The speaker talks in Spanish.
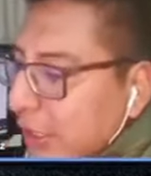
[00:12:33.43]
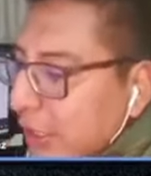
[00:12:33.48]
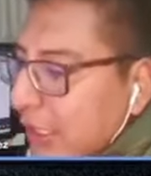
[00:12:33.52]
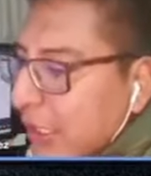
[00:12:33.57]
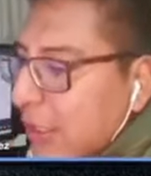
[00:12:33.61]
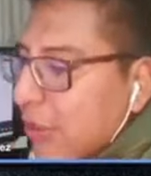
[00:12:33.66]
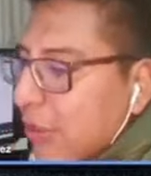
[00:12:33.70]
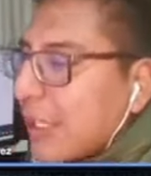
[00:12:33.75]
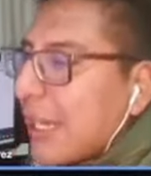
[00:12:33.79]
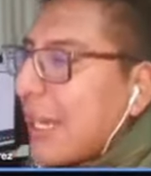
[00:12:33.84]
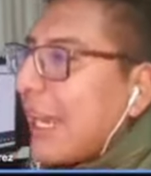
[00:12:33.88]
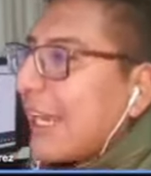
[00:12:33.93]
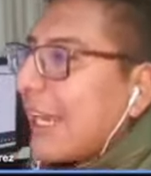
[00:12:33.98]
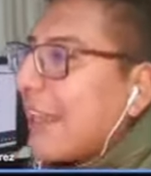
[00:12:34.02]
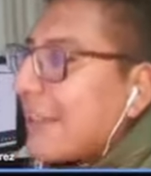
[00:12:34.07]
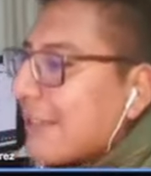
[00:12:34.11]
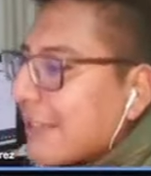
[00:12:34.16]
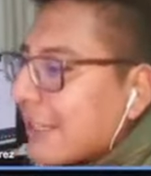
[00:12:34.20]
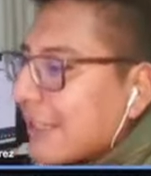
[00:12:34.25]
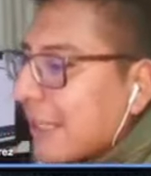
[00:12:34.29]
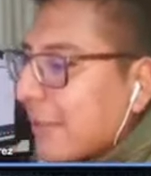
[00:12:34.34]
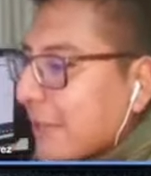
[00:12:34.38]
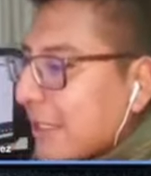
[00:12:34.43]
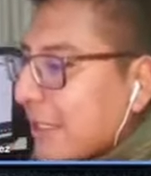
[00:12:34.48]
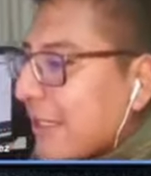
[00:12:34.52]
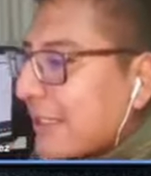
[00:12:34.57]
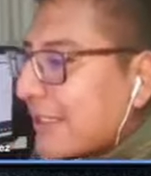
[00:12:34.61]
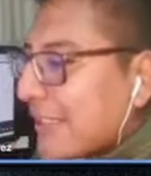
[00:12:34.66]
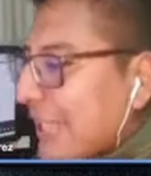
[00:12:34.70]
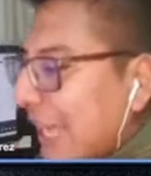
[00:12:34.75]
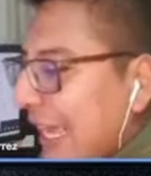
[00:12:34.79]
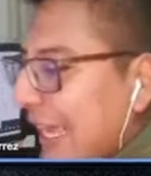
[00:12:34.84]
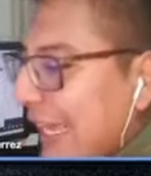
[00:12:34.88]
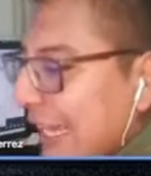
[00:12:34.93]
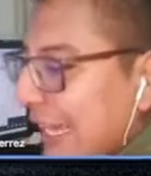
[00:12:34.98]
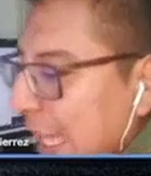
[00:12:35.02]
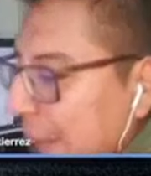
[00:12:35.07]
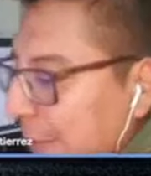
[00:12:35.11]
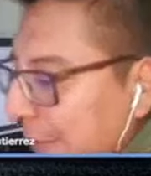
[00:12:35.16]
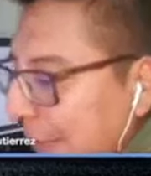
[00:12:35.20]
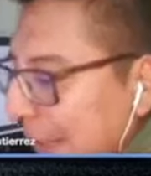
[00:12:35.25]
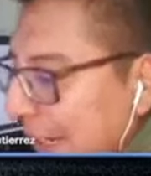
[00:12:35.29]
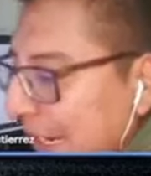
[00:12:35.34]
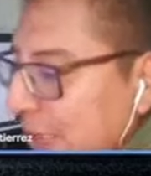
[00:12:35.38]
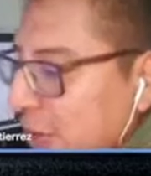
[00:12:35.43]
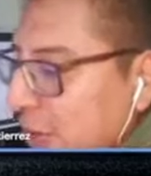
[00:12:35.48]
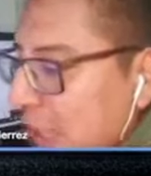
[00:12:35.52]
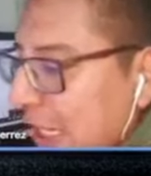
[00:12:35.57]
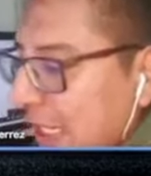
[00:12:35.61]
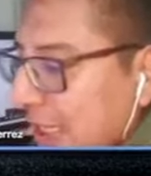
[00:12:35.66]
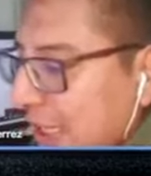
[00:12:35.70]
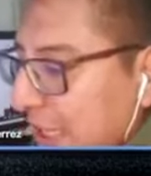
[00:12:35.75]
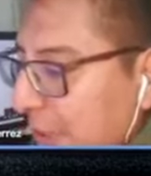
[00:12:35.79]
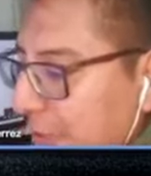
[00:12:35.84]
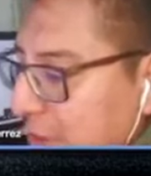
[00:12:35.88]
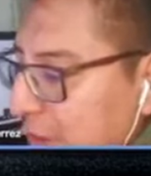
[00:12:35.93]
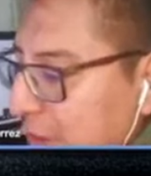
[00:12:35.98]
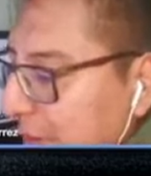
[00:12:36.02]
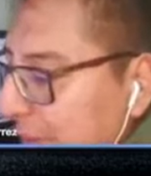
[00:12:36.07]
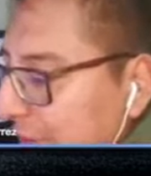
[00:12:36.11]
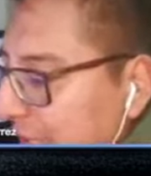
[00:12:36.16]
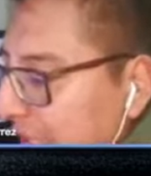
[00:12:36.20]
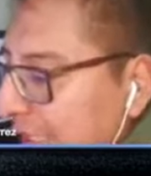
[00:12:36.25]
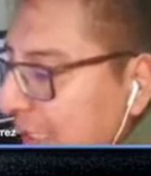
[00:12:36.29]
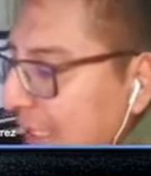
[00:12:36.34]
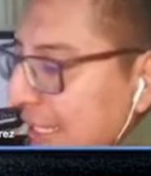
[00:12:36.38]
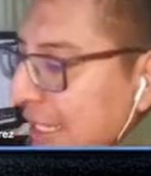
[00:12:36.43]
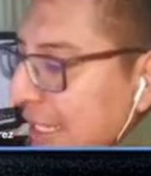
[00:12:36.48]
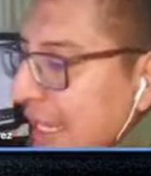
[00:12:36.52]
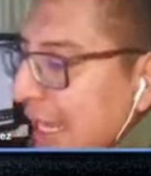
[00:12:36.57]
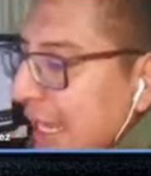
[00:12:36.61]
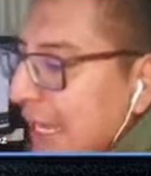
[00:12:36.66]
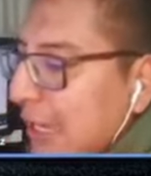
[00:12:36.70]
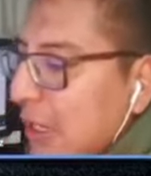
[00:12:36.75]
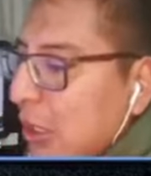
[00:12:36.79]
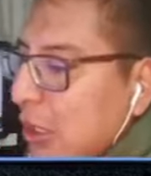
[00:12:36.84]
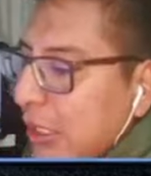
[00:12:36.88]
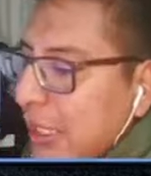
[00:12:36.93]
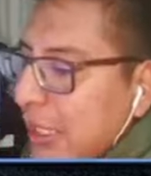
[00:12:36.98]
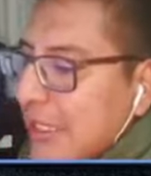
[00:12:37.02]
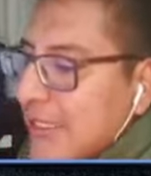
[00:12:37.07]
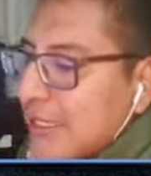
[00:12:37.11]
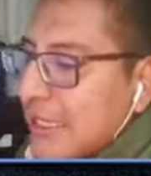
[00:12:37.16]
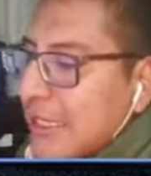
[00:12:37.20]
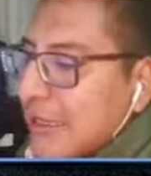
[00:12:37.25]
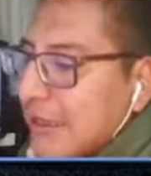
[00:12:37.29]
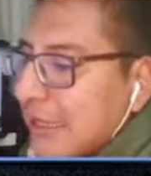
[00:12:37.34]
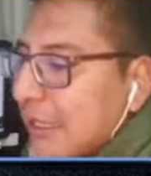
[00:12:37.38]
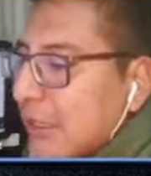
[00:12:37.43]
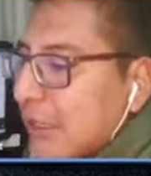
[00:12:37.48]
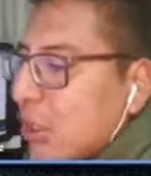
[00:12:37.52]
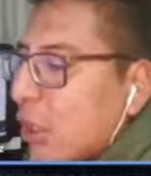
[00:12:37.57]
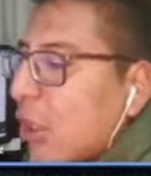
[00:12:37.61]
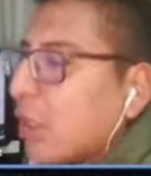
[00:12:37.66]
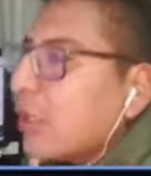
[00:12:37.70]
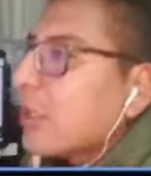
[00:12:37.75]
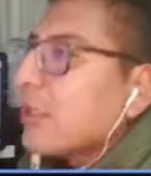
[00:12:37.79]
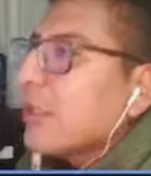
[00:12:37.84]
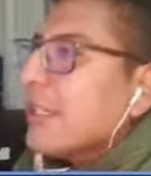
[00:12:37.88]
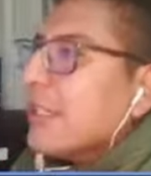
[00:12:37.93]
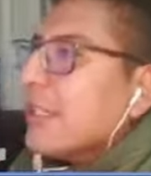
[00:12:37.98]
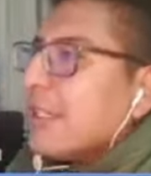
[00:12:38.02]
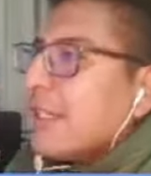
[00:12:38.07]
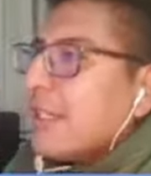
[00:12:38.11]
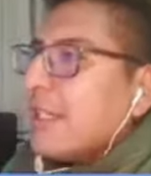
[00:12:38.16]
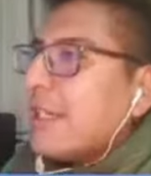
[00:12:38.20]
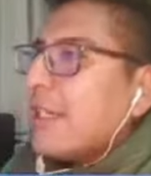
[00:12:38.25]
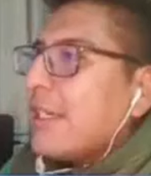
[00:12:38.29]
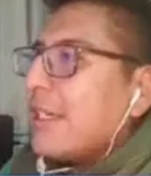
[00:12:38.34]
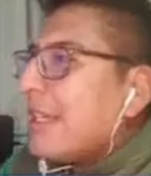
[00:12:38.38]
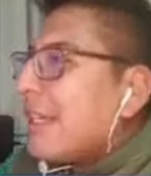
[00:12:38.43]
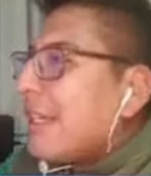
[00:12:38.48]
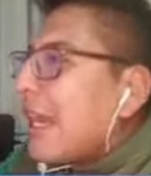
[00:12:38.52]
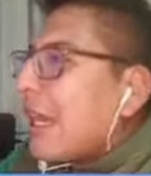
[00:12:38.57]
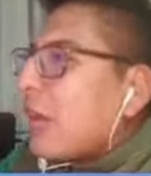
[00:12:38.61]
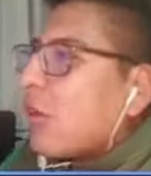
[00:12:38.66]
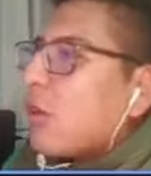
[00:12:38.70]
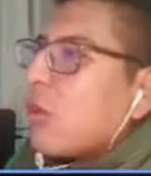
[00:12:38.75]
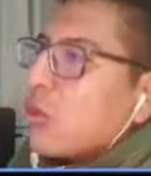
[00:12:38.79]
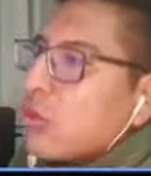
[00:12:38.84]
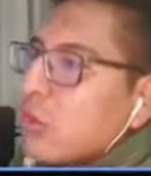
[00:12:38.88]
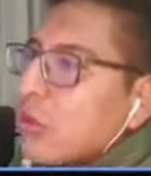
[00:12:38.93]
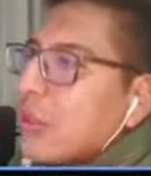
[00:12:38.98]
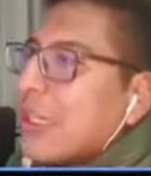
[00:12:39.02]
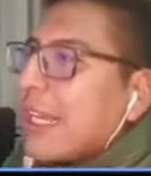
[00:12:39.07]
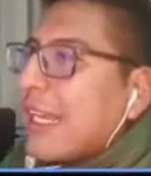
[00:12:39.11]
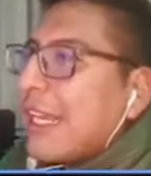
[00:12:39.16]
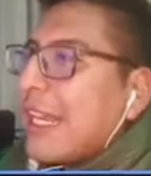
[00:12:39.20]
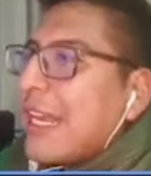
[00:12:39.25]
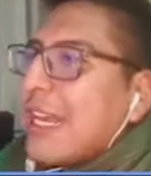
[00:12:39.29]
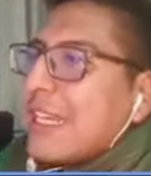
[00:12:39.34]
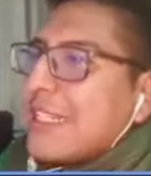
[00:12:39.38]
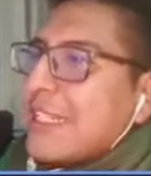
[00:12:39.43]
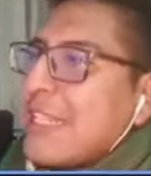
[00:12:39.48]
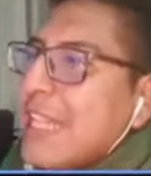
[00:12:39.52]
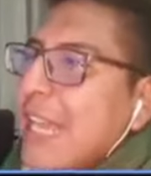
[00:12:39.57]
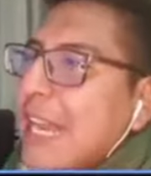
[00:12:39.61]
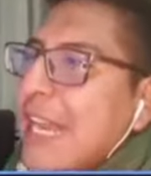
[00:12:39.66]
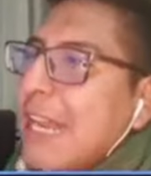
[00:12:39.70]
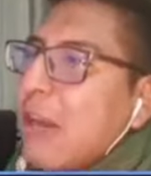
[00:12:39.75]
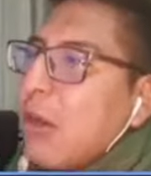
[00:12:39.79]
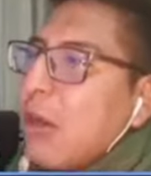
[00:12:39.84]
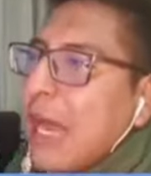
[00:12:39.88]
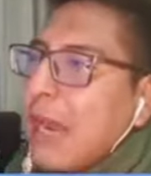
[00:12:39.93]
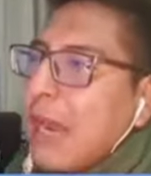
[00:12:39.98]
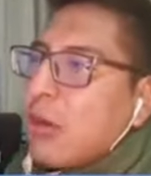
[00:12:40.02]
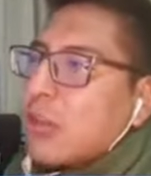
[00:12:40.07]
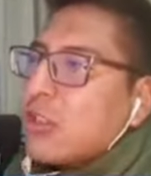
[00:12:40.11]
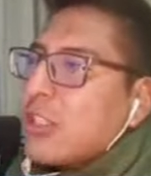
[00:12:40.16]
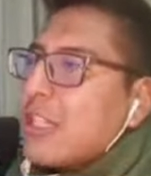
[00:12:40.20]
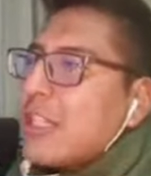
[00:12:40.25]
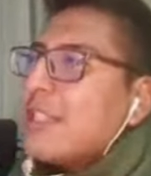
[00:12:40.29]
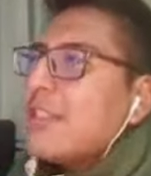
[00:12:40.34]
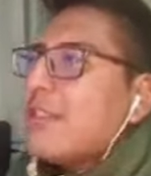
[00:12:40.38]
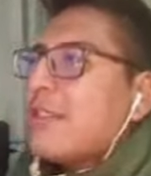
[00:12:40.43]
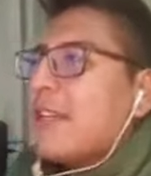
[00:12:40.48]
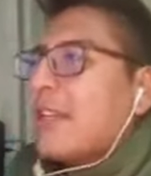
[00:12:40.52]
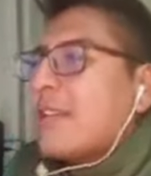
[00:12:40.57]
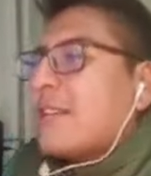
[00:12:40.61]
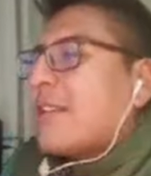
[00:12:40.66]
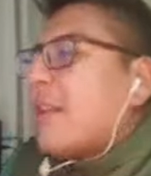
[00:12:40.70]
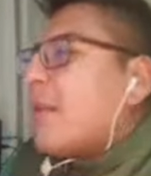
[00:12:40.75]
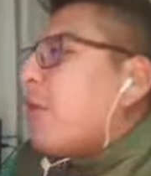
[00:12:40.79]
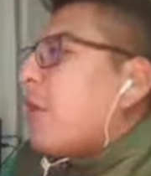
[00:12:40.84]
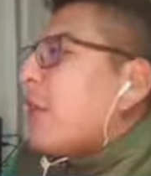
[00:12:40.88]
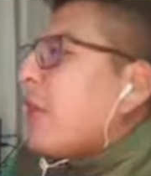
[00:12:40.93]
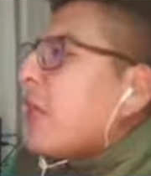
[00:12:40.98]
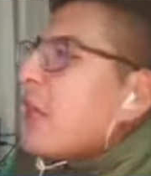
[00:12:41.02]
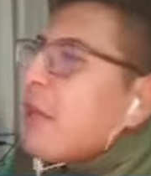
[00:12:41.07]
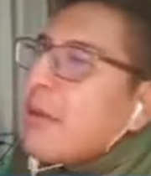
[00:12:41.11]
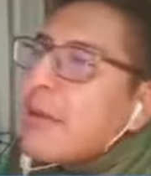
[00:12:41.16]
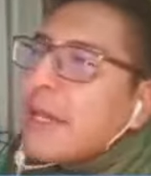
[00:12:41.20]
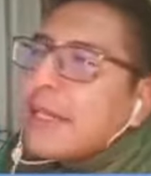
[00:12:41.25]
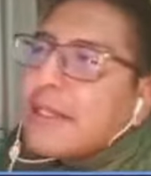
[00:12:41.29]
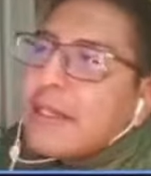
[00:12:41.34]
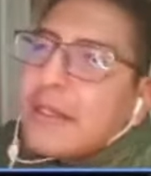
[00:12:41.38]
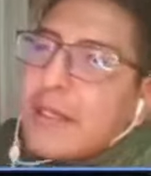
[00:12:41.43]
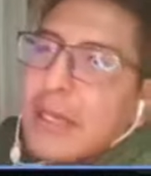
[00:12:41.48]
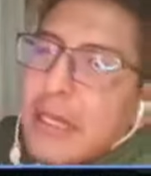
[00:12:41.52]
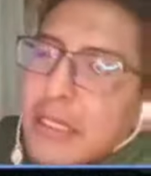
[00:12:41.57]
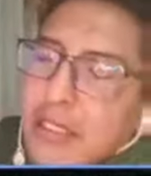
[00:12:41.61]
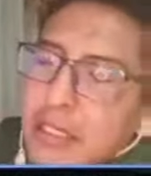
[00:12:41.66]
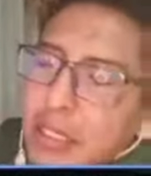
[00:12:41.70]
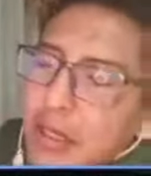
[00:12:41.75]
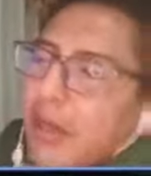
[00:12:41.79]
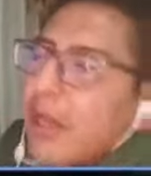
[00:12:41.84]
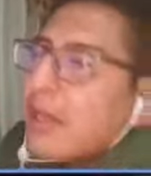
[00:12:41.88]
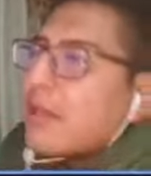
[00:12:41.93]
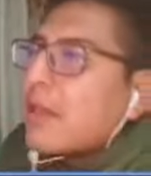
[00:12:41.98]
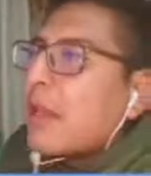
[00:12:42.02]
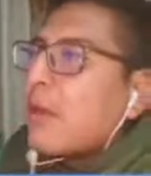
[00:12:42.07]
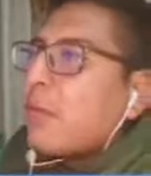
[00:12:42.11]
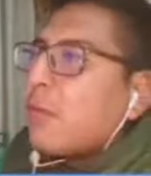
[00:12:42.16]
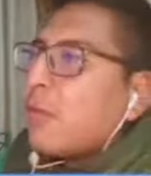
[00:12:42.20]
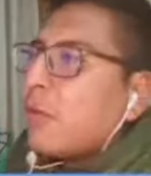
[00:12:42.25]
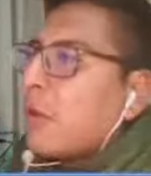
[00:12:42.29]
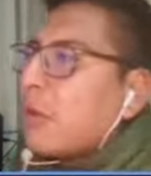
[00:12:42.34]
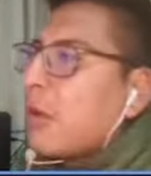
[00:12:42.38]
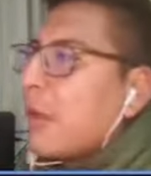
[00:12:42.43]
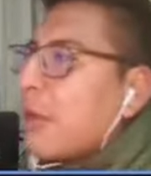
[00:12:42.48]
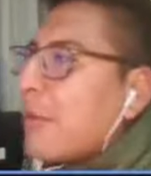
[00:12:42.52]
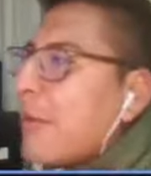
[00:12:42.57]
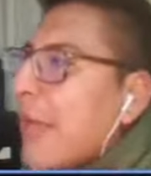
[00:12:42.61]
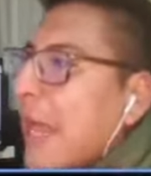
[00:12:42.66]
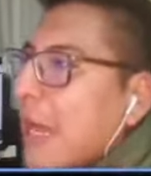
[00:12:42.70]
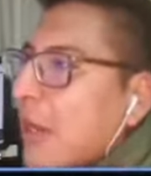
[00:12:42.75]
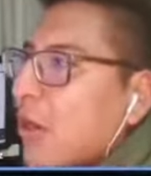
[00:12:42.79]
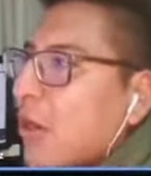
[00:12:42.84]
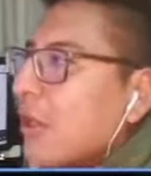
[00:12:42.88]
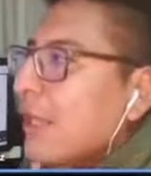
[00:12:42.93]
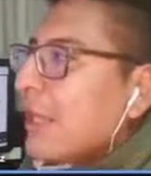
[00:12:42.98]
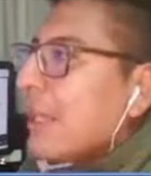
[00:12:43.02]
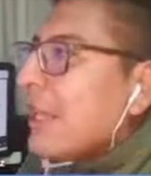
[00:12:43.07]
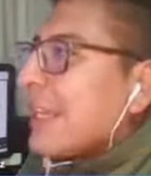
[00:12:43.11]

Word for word: Y creo que la gente también está acá para eso, ya estamos también en lo que es el TikTok y, la consulta que le hacía a, los hinchas de Bolívar, de Diez del fútbol boliviano,